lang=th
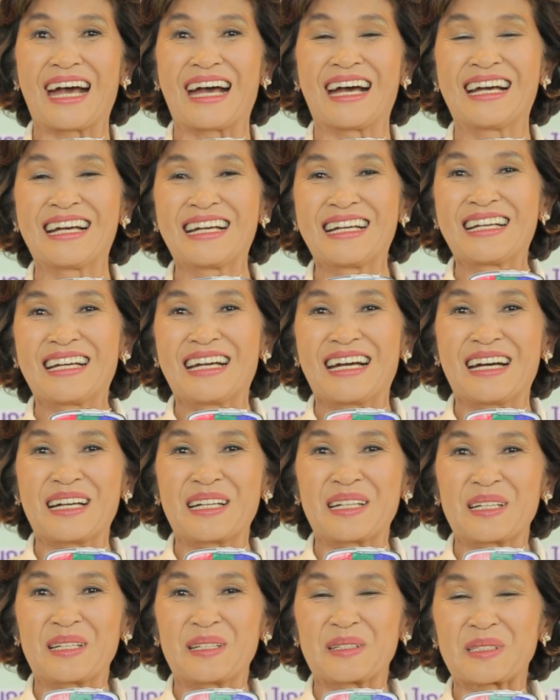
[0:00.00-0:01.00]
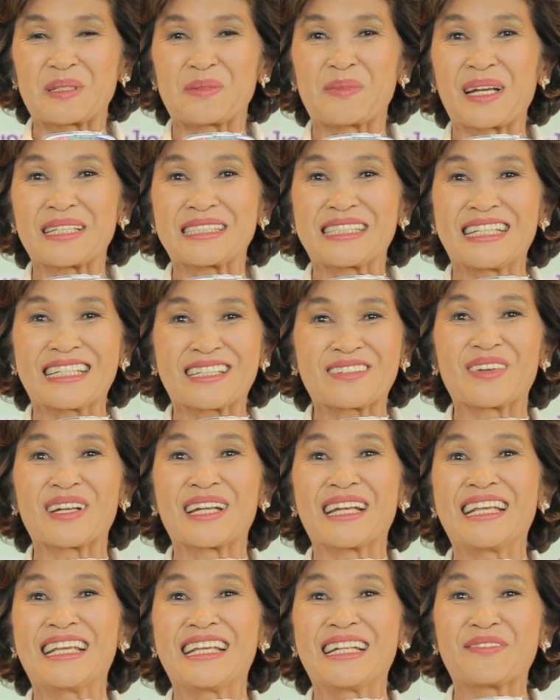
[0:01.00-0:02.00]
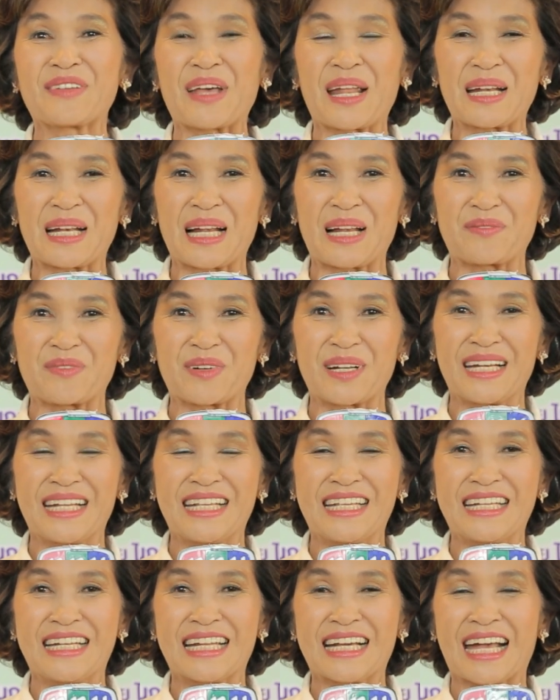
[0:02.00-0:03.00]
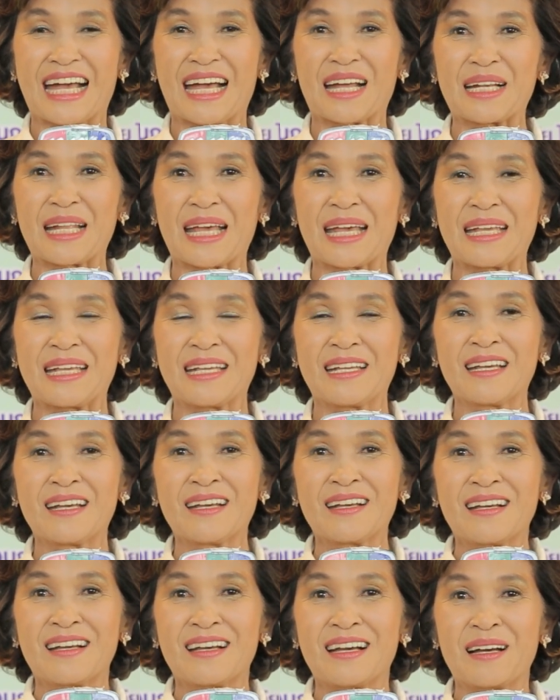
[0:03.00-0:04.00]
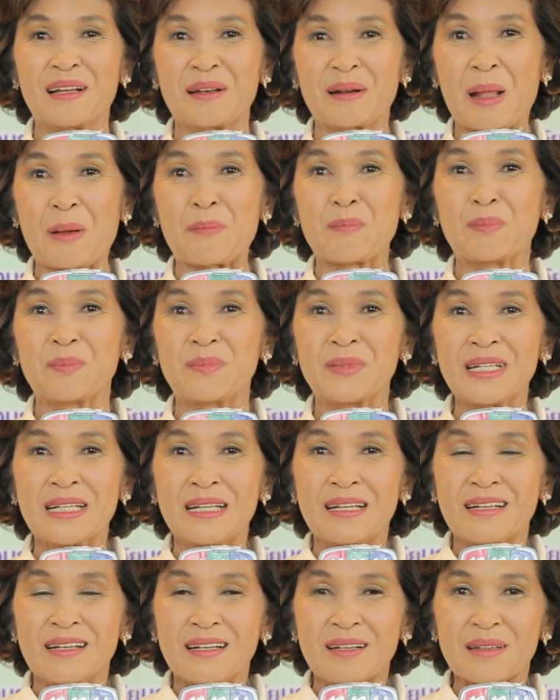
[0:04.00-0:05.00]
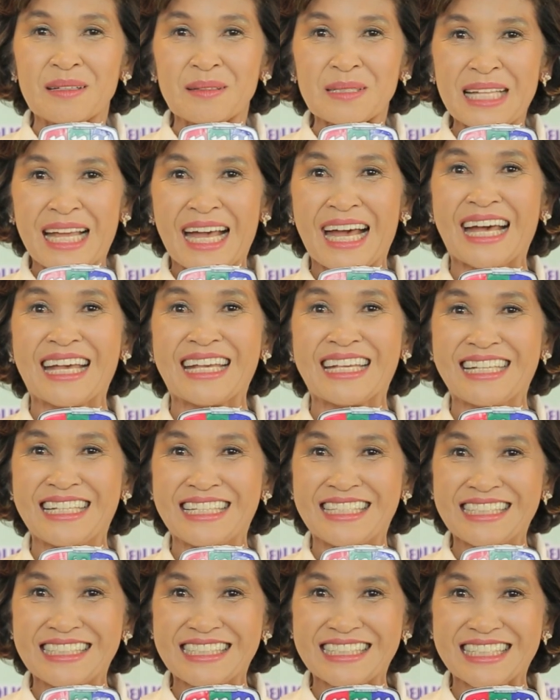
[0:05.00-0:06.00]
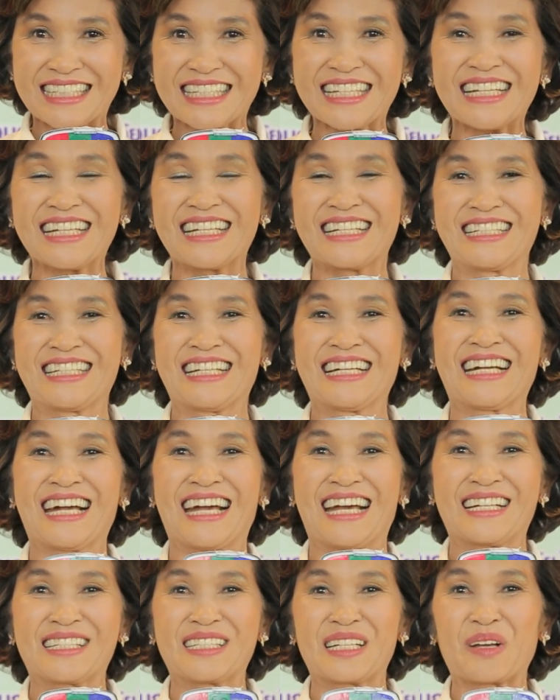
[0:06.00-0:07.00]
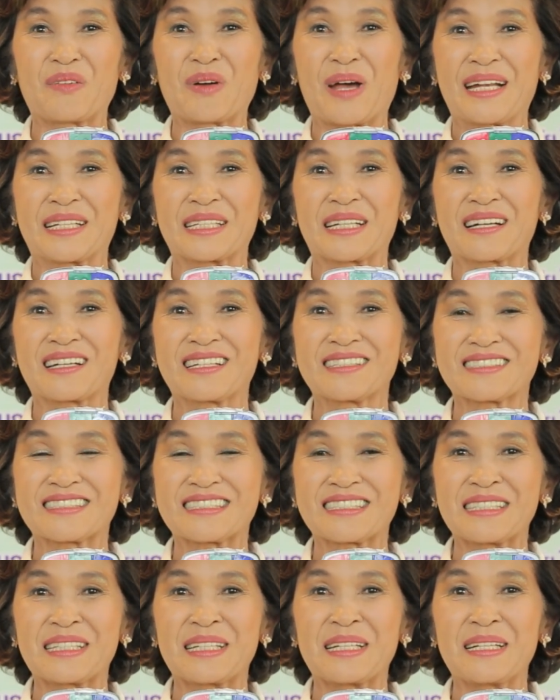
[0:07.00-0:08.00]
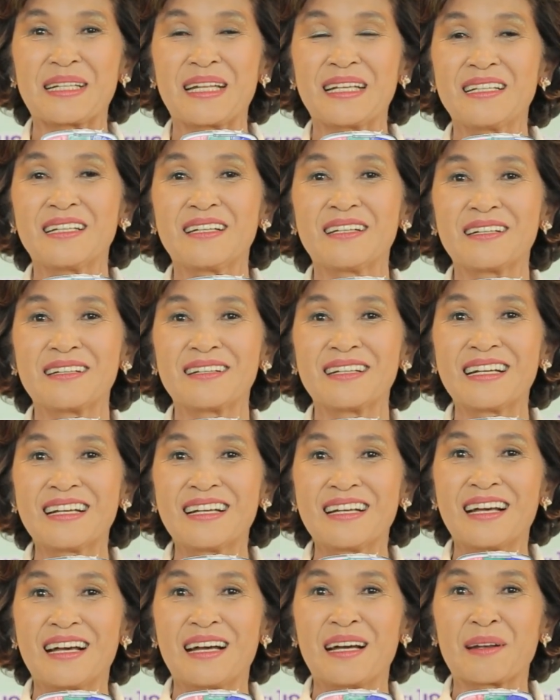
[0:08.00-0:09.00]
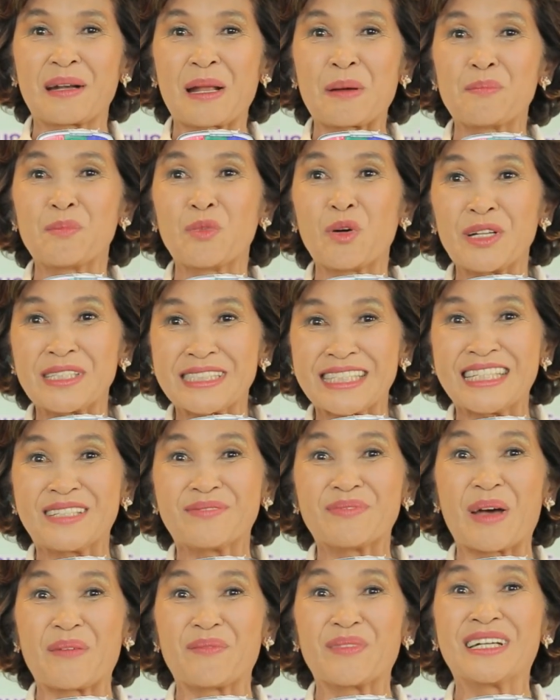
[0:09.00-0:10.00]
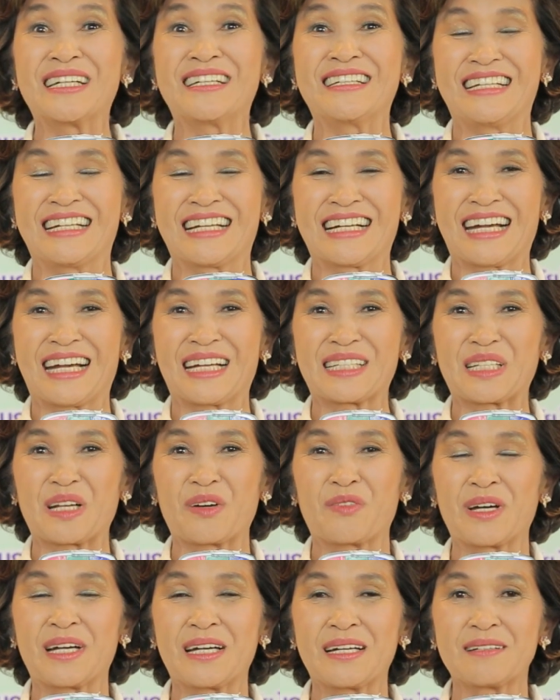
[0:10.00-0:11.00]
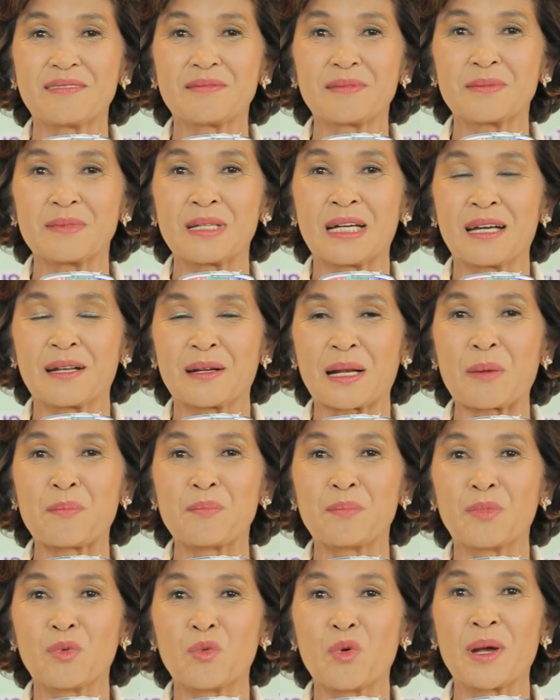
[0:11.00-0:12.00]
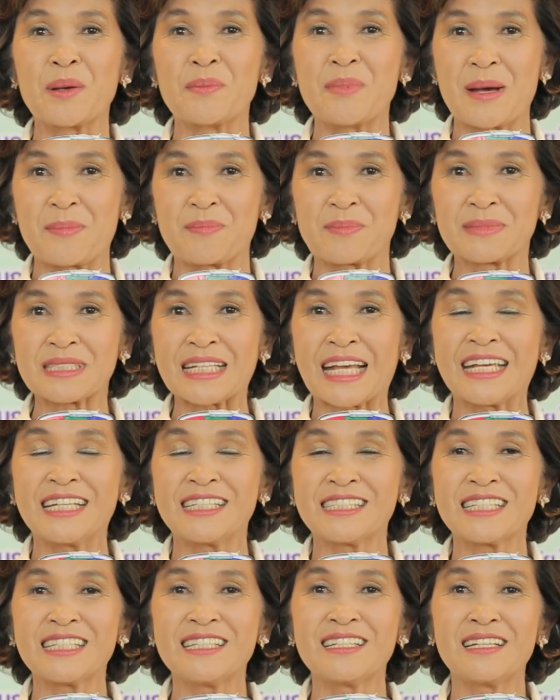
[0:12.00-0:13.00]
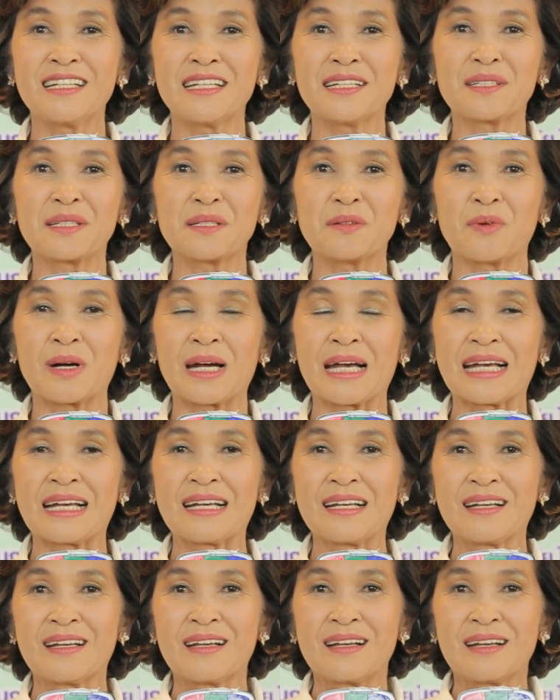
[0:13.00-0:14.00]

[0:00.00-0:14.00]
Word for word: พาสมาชิกวันนี้ แฟนคลับวันนี้นะคะได้รำไทยชินะคะเราอาจจะเคยได้ยินรำมวยจีนแบบอื่นนะคะ แต่ว่ารำมวยแบบไทยชิ นี่ถือว่า